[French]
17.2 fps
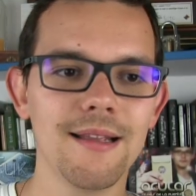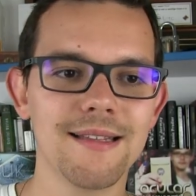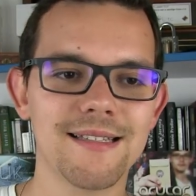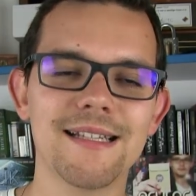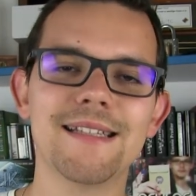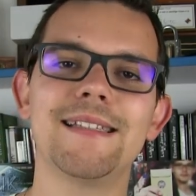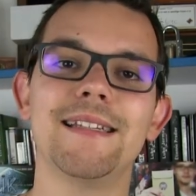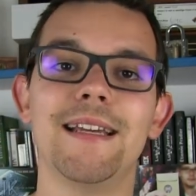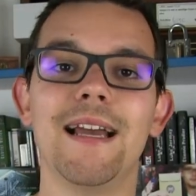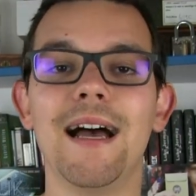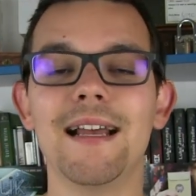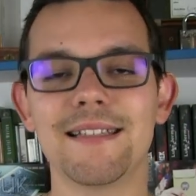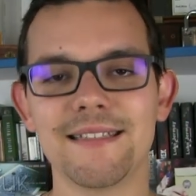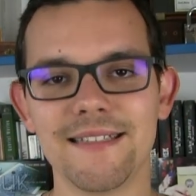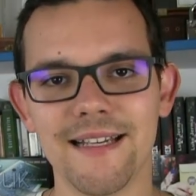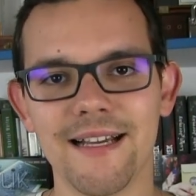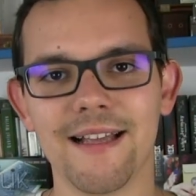Ça, c'est
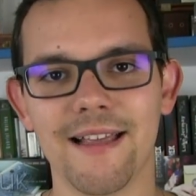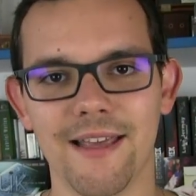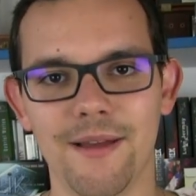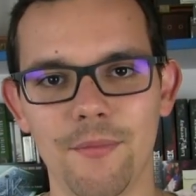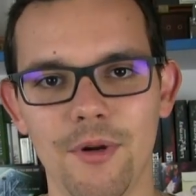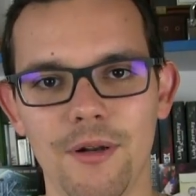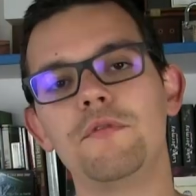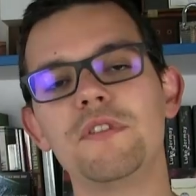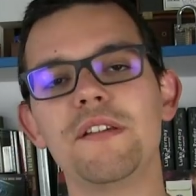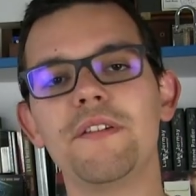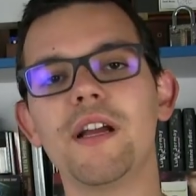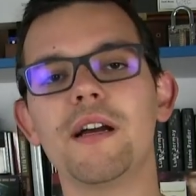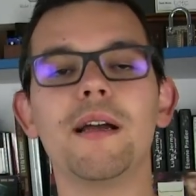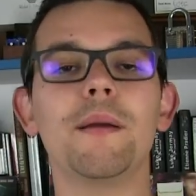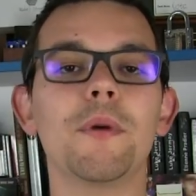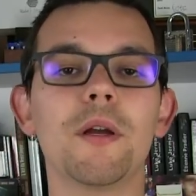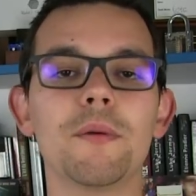assez agréable. Vous avez
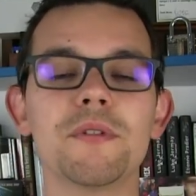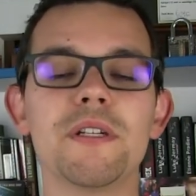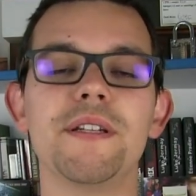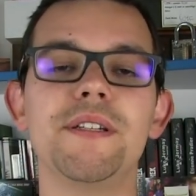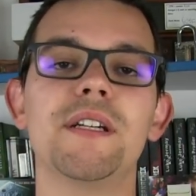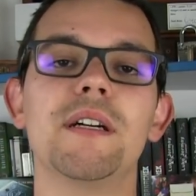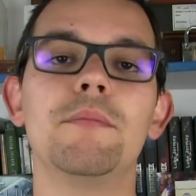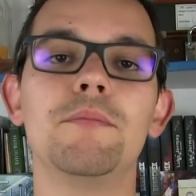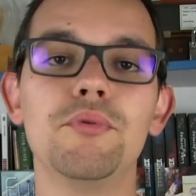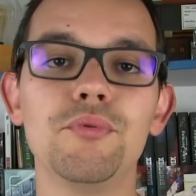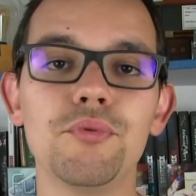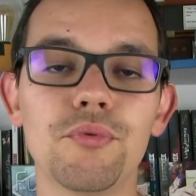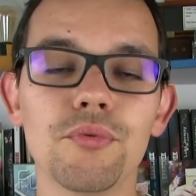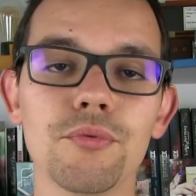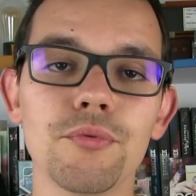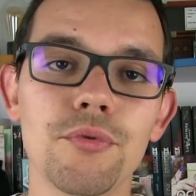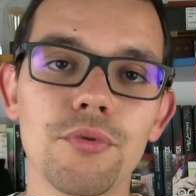quand même, comme je l'ai dit, un
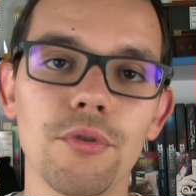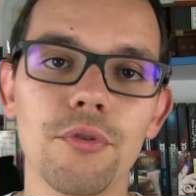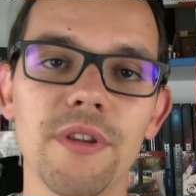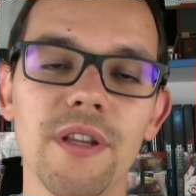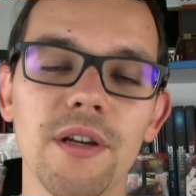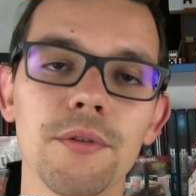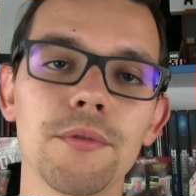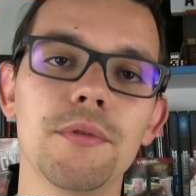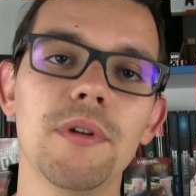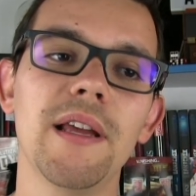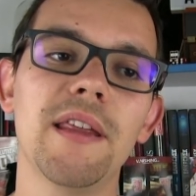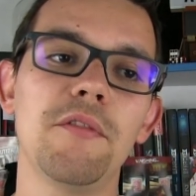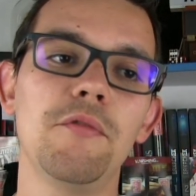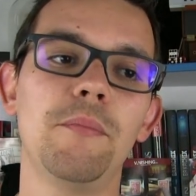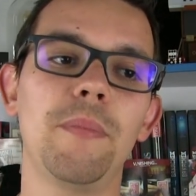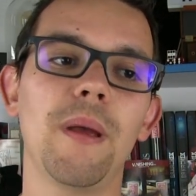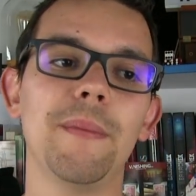bouton sur le Tarantula
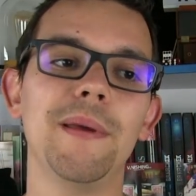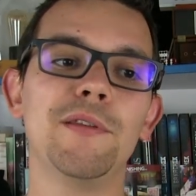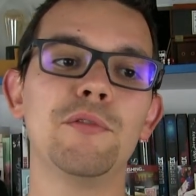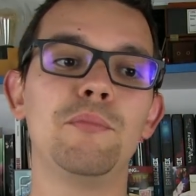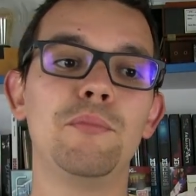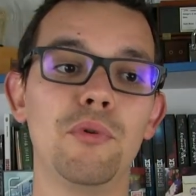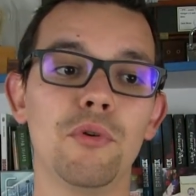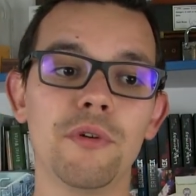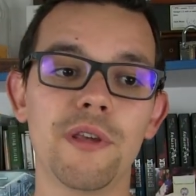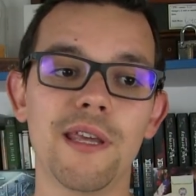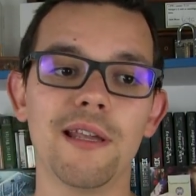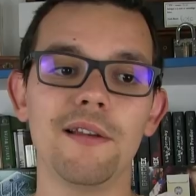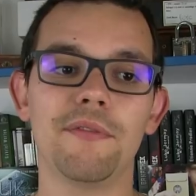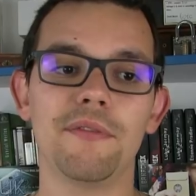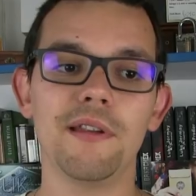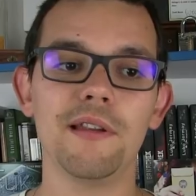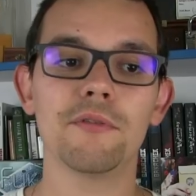qui vous permet de
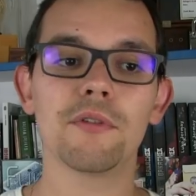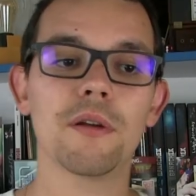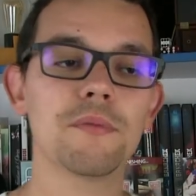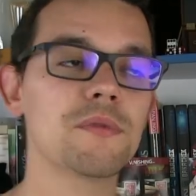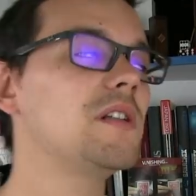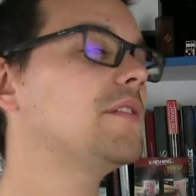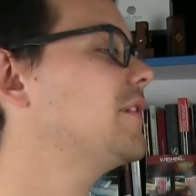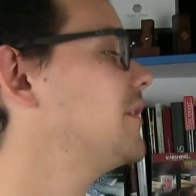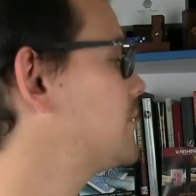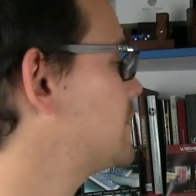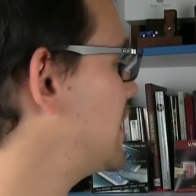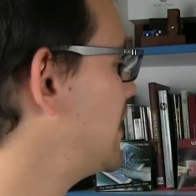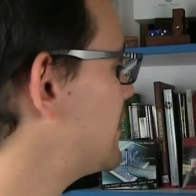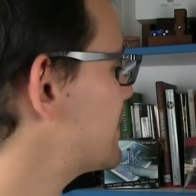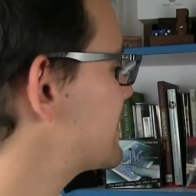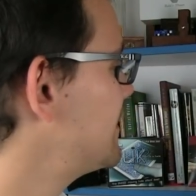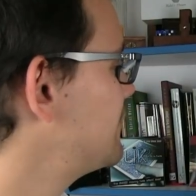bloquer le fil. Donc, comme je l'ai fait tout
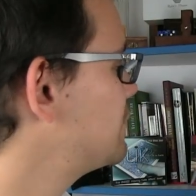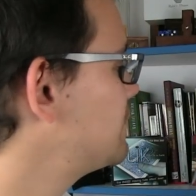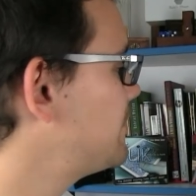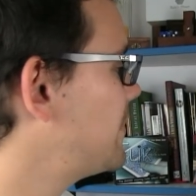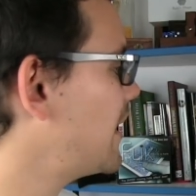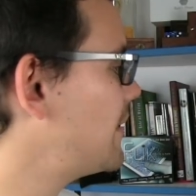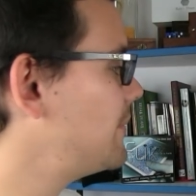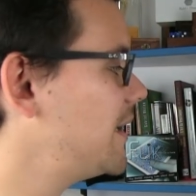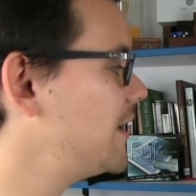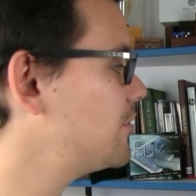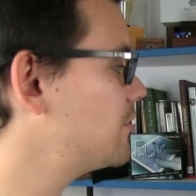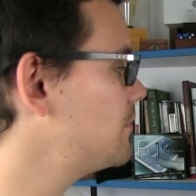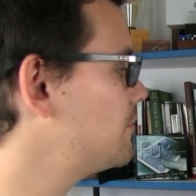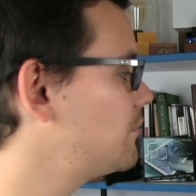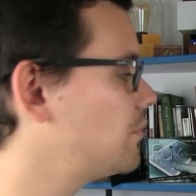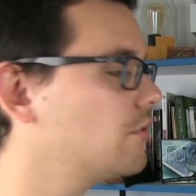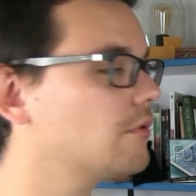à l'heure, ça vous permet
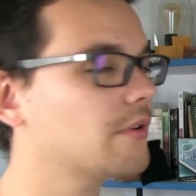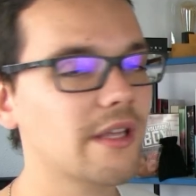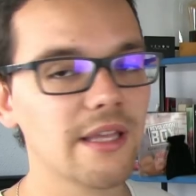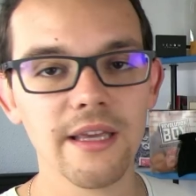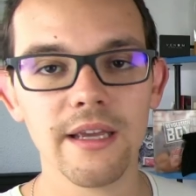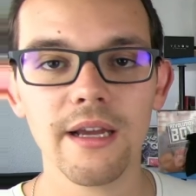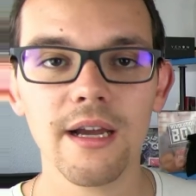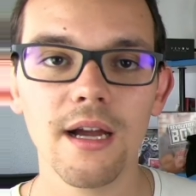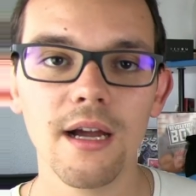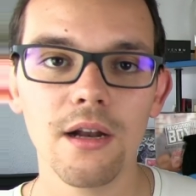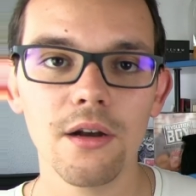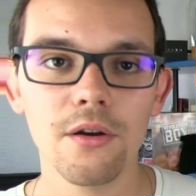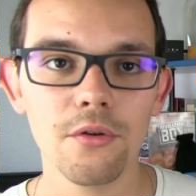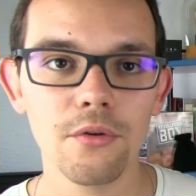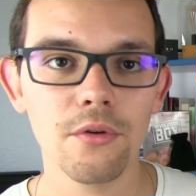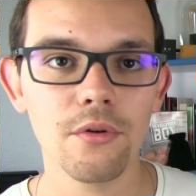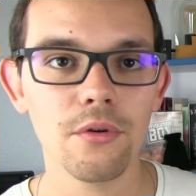de bloquer
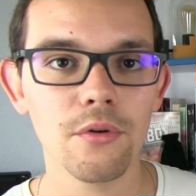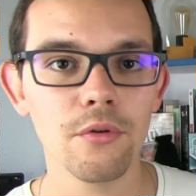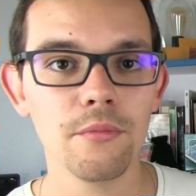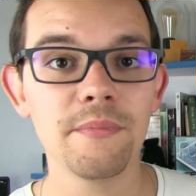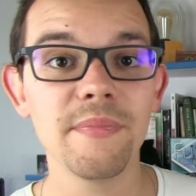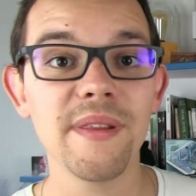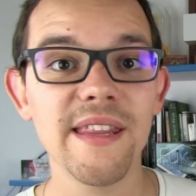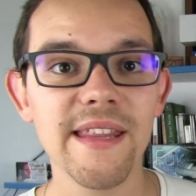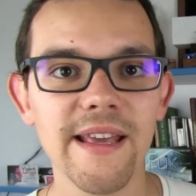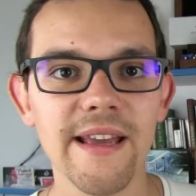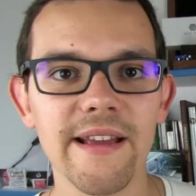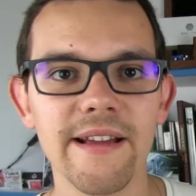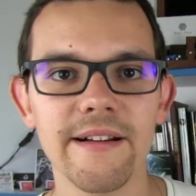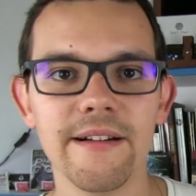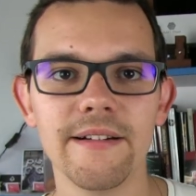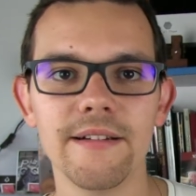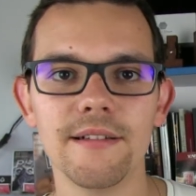le,
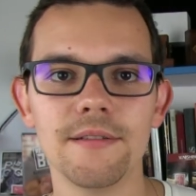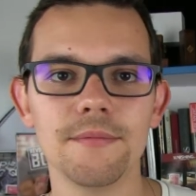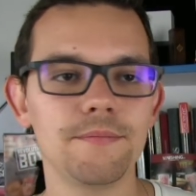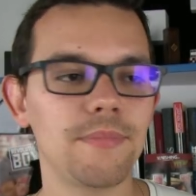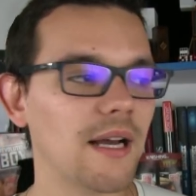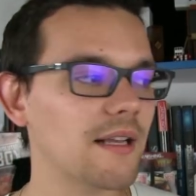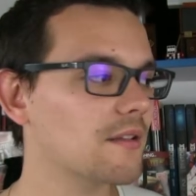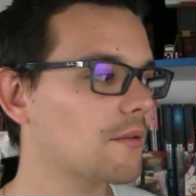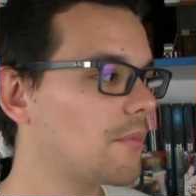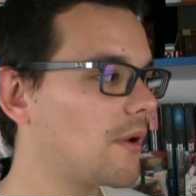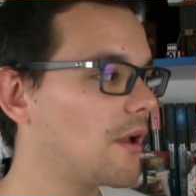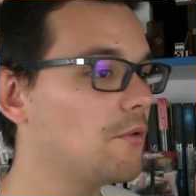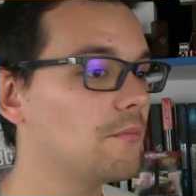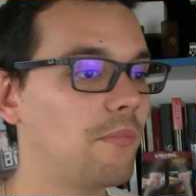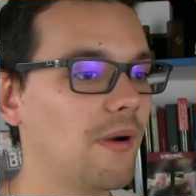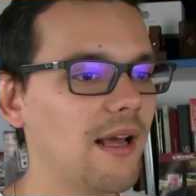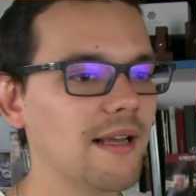billet, euh, par exemple, à
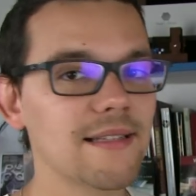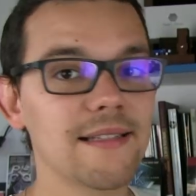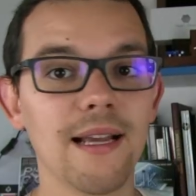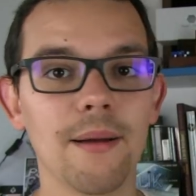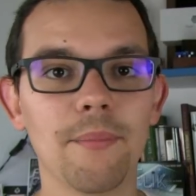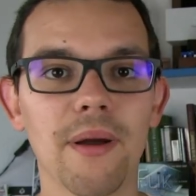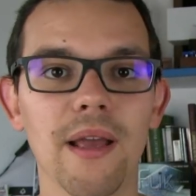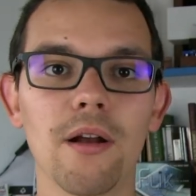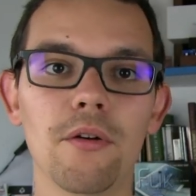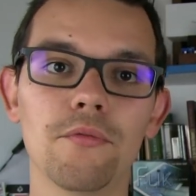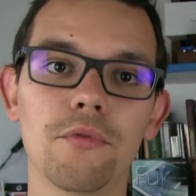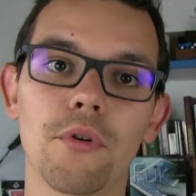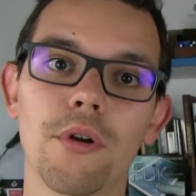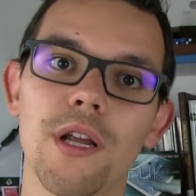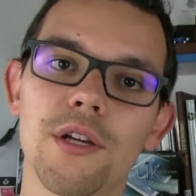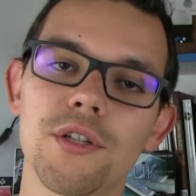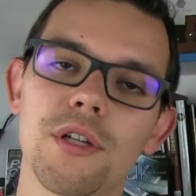une place. Et après, quand
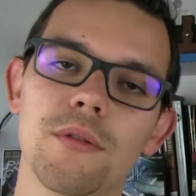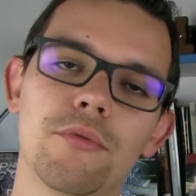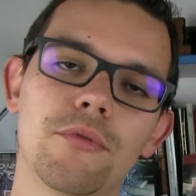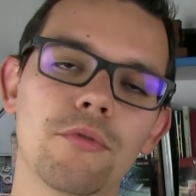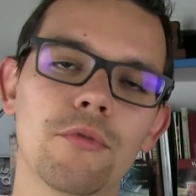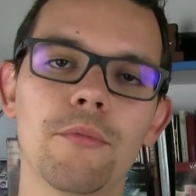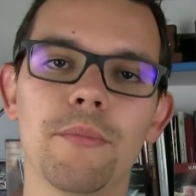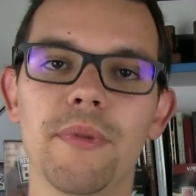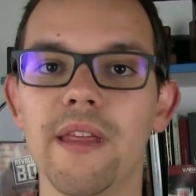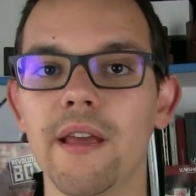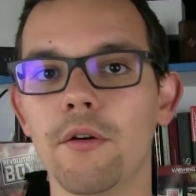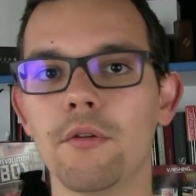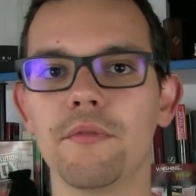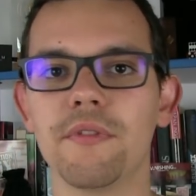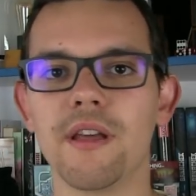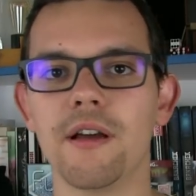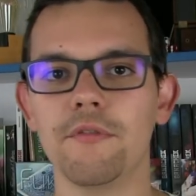vous relâchez le bouton, le billet
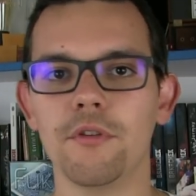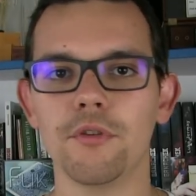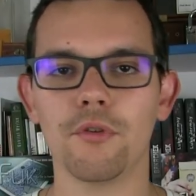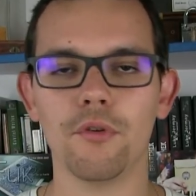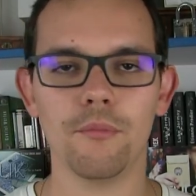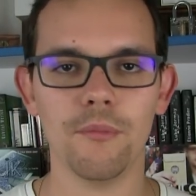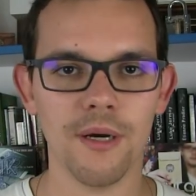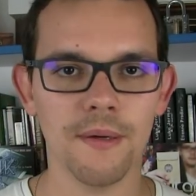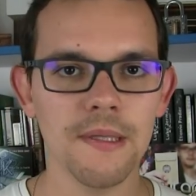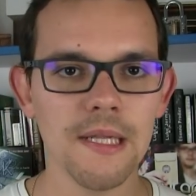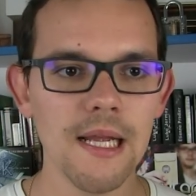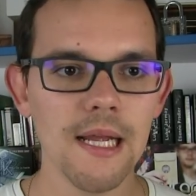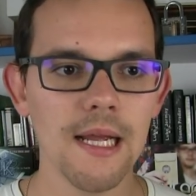revient à votre main.